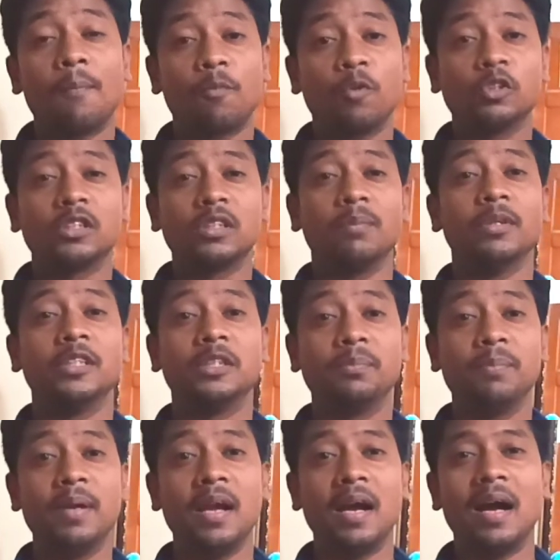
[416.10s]
आपको समझ
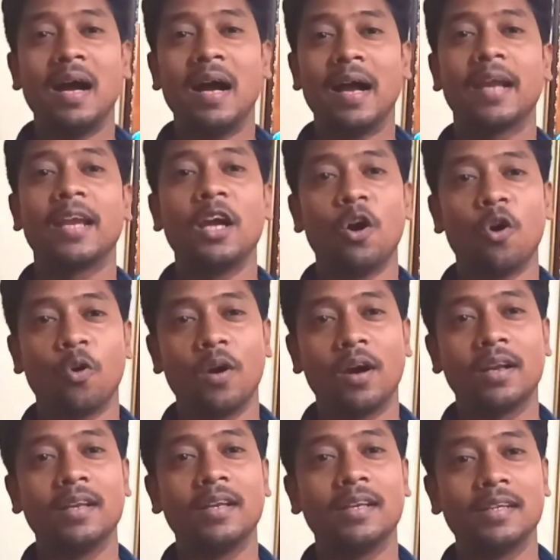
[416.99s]
में आ गया
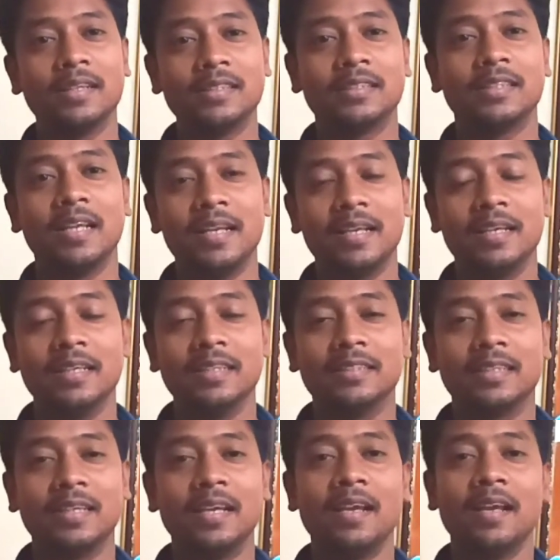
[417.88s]
होगा कि किस तरीके
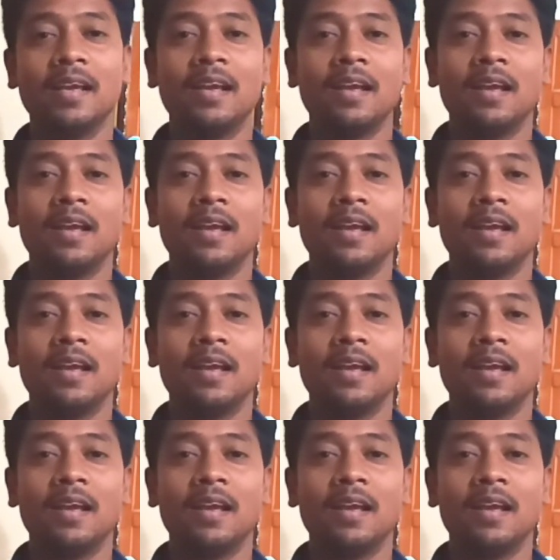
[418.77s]
से